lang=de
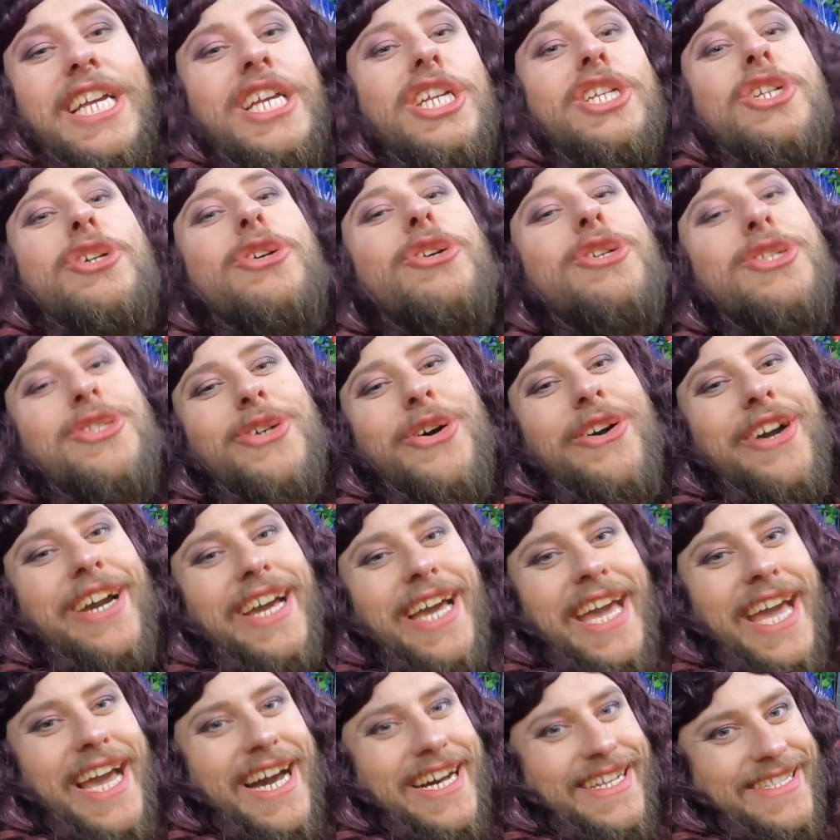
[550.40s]
Ich küsse
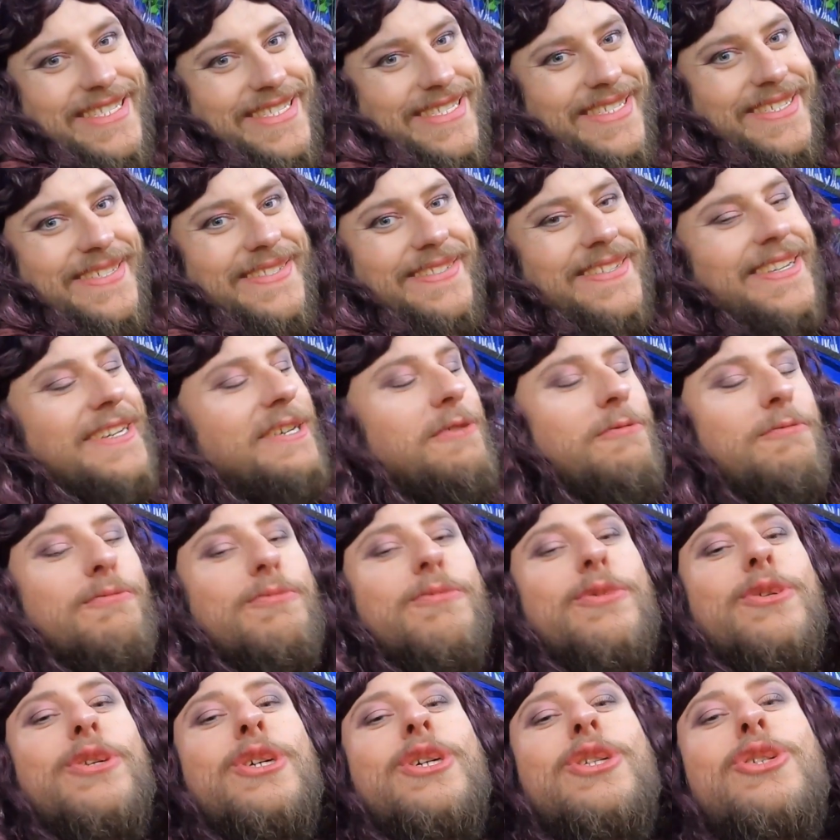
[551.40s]
eure Herzen. Ne?
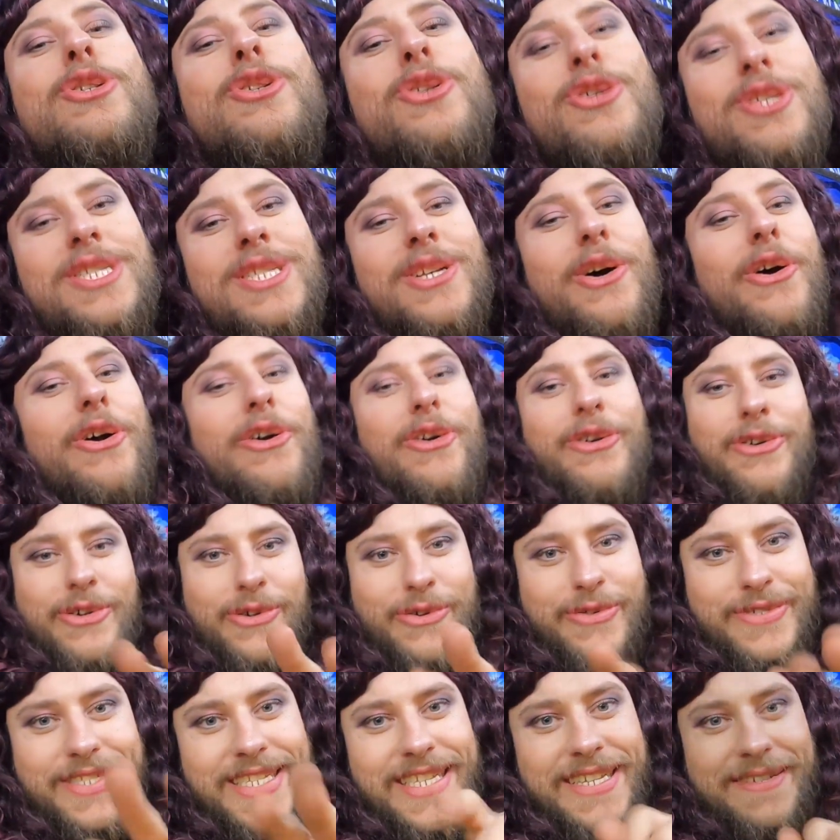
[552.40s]
Tschüss, eure
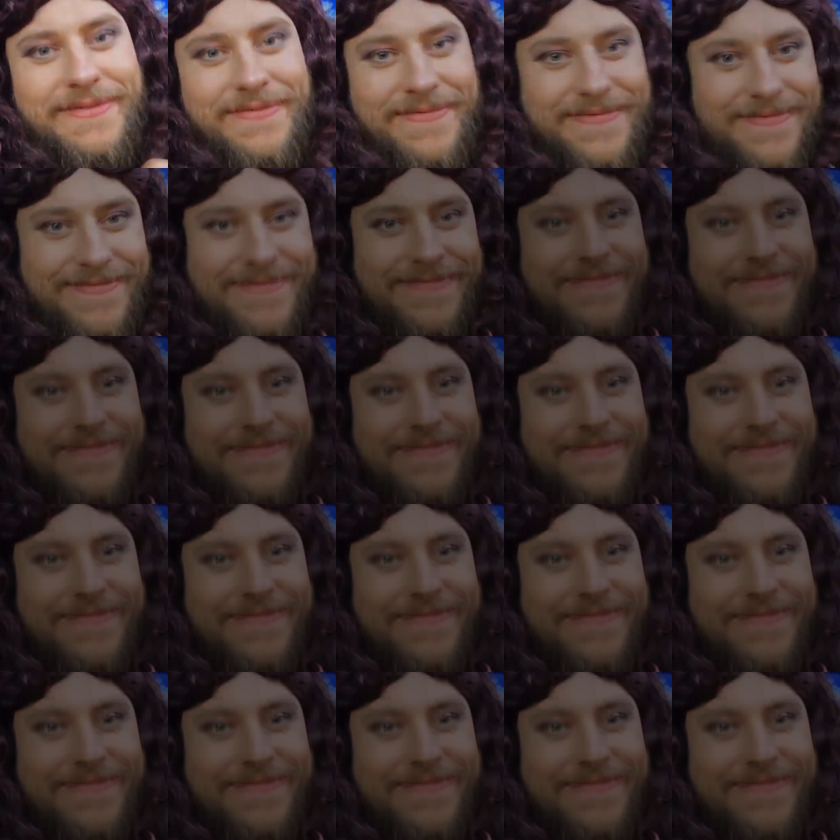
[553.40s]
Rosi.